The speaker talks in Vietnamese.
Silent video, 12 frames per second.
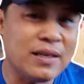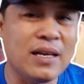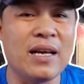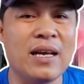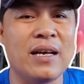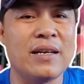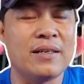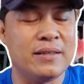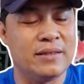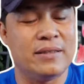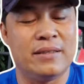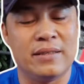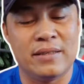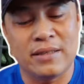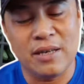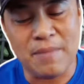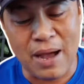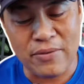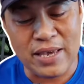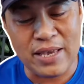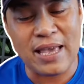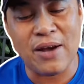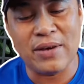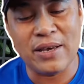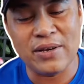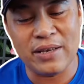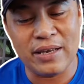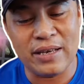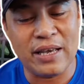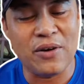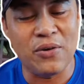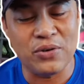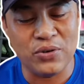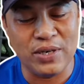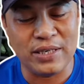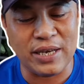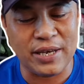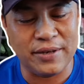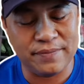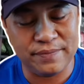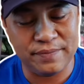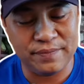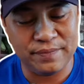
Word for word: nha nó bảo vệ nhau nghe nghe cô chú anh chị